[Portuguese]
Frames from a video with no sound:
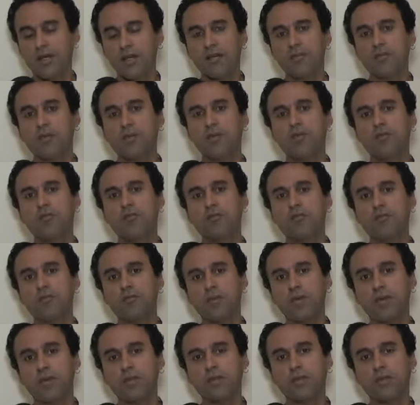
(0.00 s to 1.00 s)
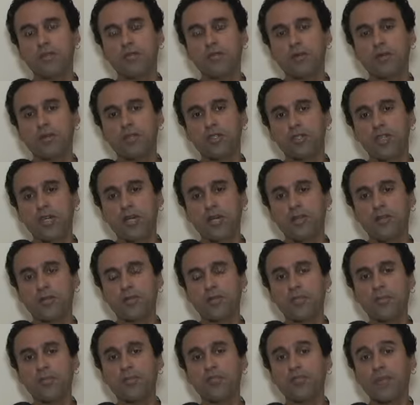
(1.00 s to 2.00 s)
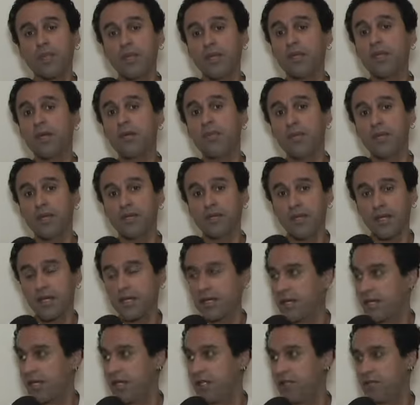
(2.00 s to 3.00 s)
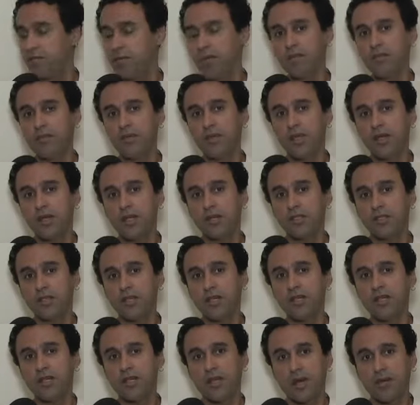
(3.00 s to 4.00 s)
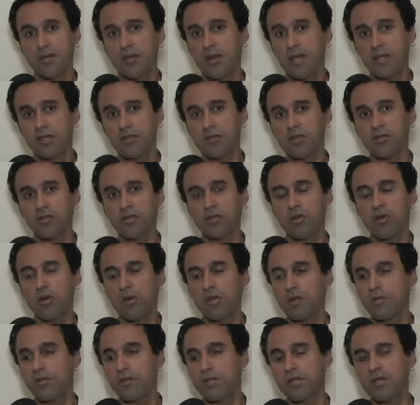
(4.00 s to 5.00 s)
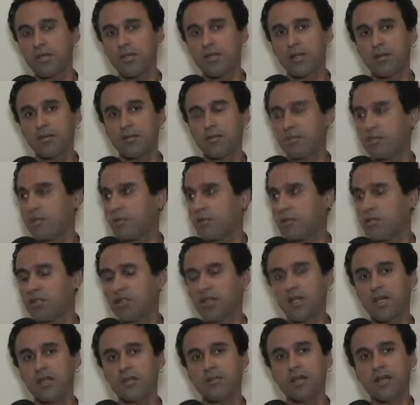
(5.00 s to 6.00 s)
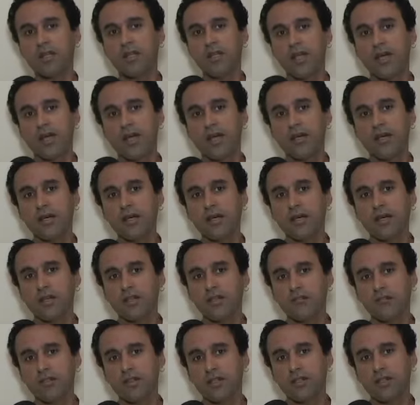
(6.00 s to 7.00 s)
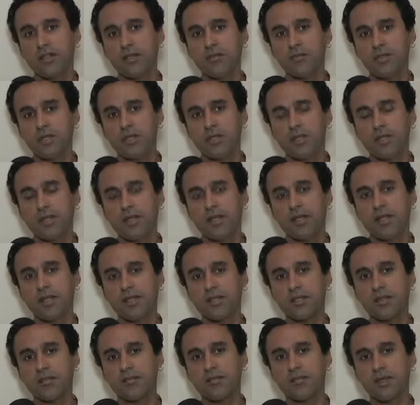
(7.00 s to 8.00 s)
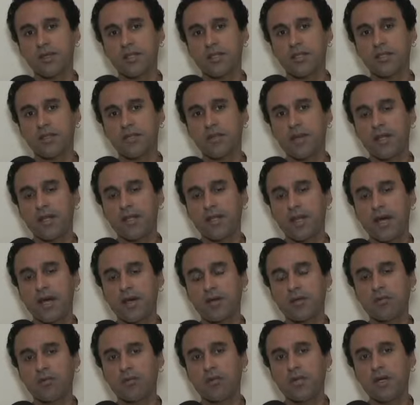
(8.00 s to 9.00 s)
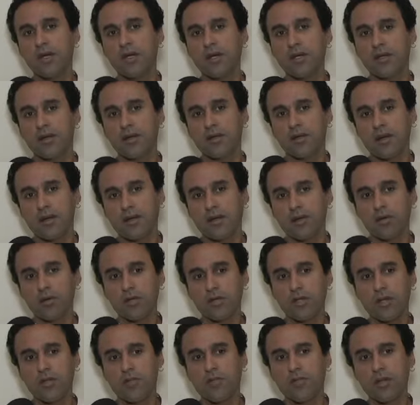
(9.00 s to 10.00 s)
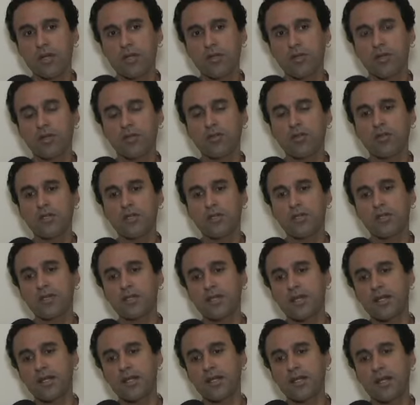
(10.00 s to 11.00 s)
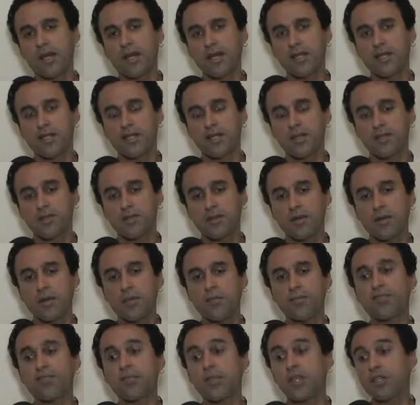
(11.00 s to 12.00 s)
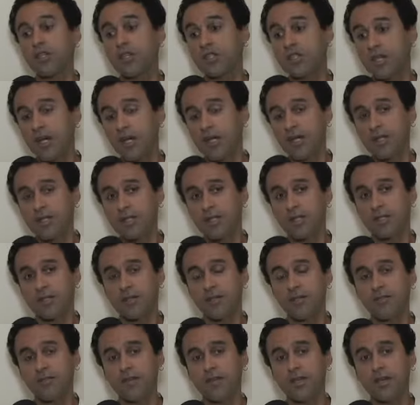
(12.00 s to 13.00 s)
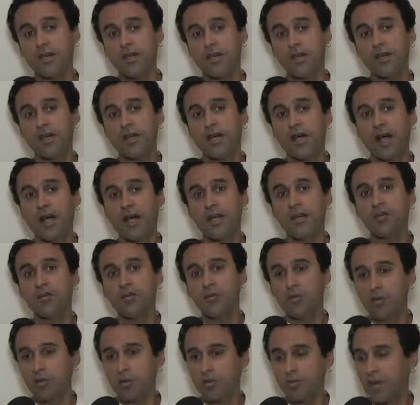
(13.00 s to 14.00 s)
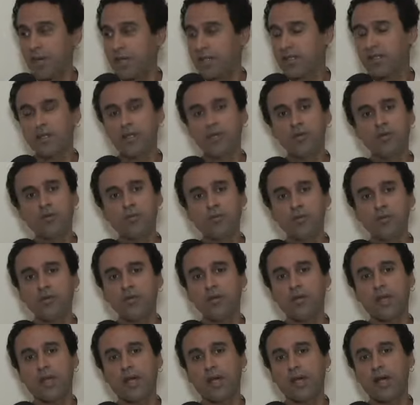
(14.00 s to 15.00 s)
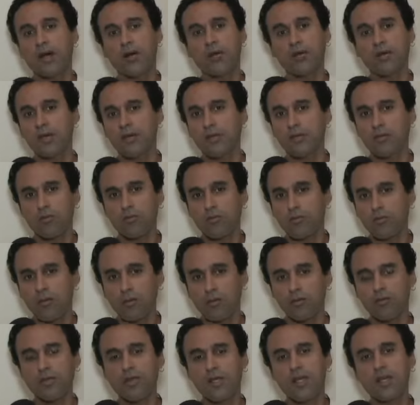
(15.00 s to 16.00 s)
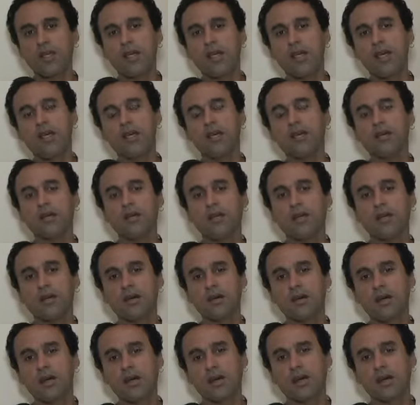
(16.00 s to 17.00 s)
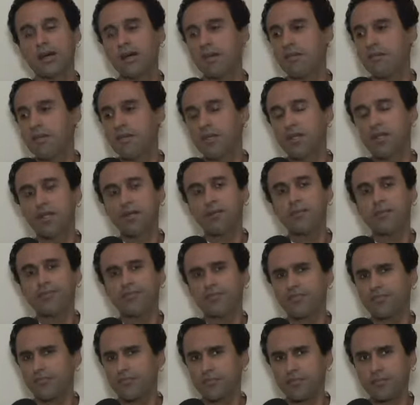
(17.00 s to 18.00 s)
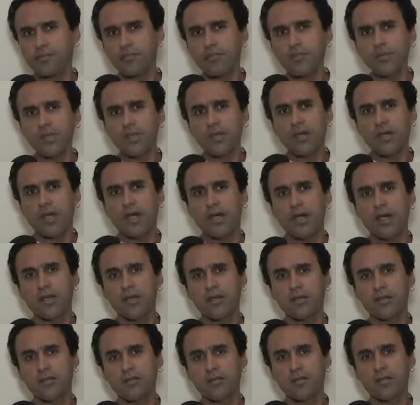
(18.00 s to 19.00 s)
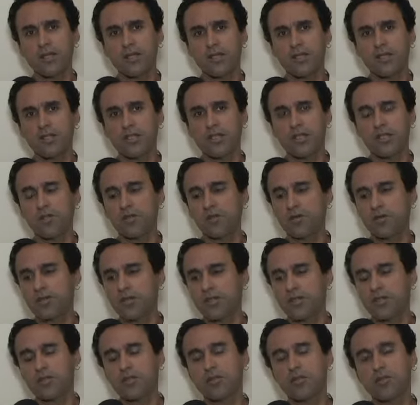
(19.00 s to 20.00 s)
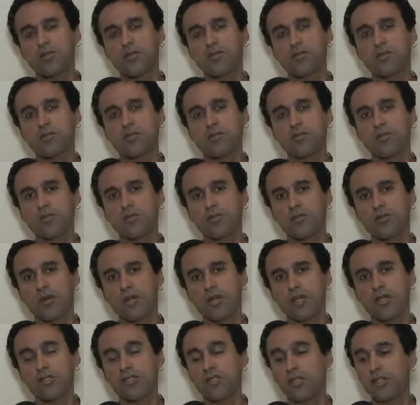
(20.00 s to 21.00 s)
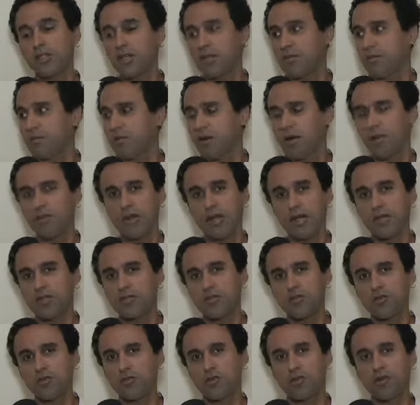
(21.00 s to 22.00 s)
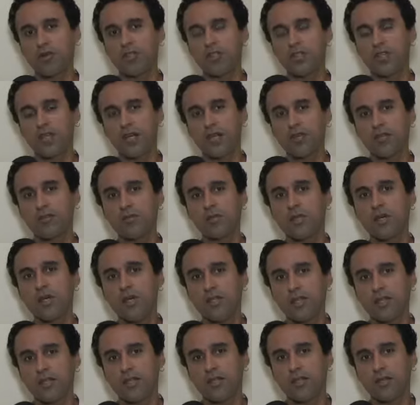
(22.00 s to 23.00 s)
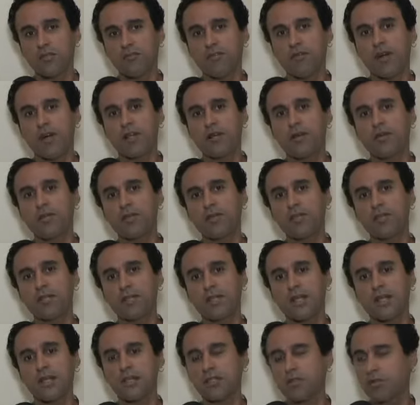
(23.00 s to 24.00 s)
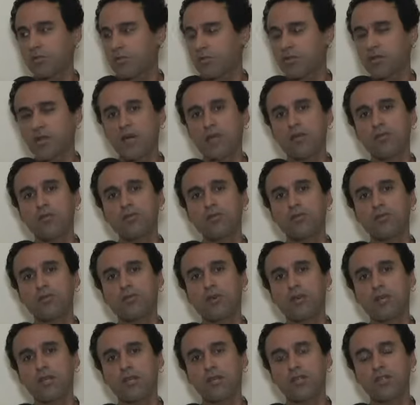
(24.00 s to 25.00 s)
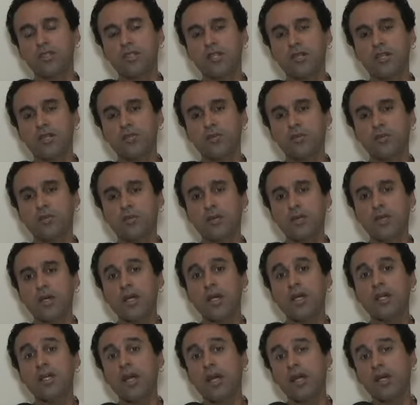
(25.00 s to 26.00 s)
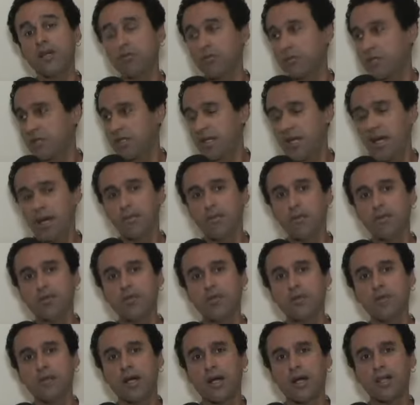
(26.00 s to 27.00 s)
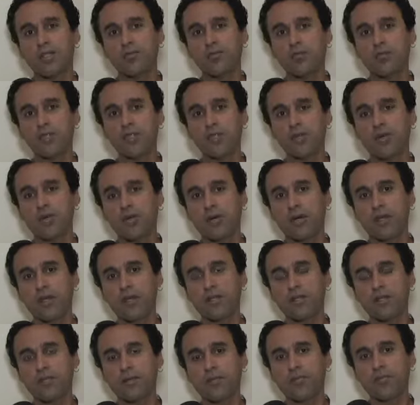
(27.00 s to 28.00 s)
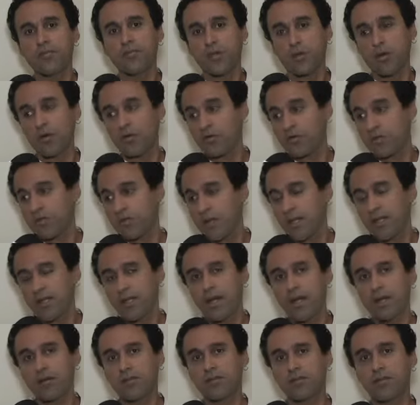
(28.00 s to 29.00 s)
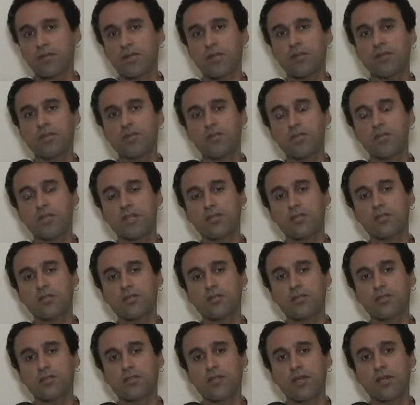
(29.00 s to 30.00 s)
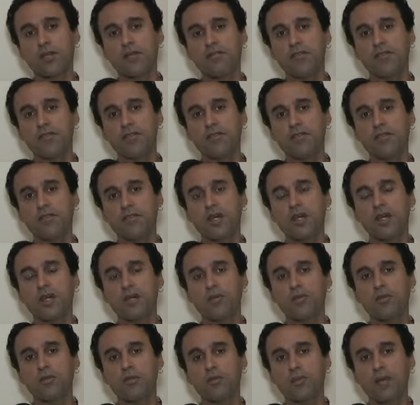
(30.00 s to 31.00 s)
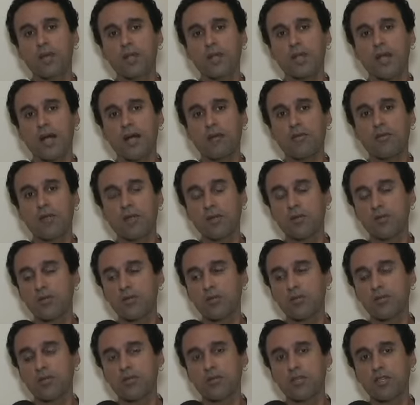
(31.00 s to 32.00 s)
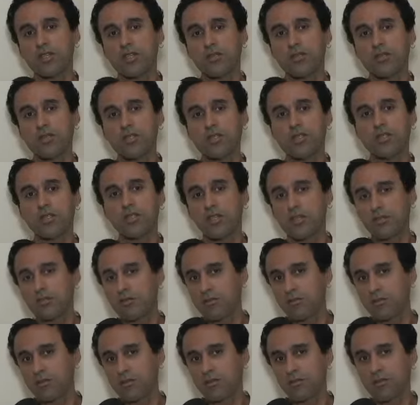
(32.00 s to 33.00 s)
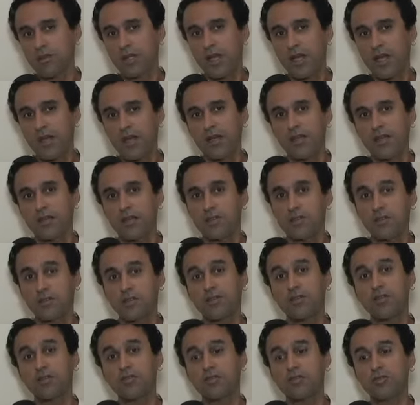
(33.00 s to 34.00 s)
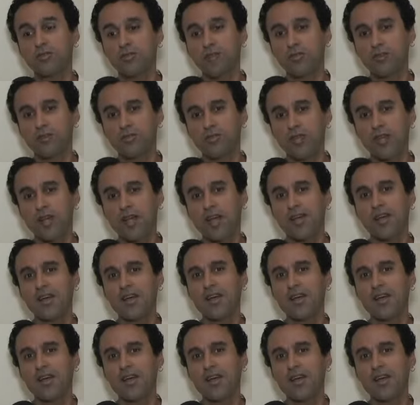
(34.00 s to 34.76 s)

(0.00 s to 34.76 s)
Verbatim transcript: pelo envolvimento nesse projeto, e também a Secretaria de Meio Ambiente, que abraçou, logo que apresentamos o projeto, a ideia de fazermos esse, essa, esse espetáculo eh, contemplando aí todas as secretarias. Né? Já na sexta-feira, aí um outro parceiro muito legal, que quando liguei a Camila, é, uma das diretoras do, do Colégio Dinâmico, abraçou o projeto, então fará uma apresentação para os alunos do Colégio Dinâmico. E aí, no sábado, às 20 horas, todos os espetáculos na, no Centro de Cultura e Eventos, um espetáculo adulto, chama-se Ciclo do Chulé, Ciclo do Chulé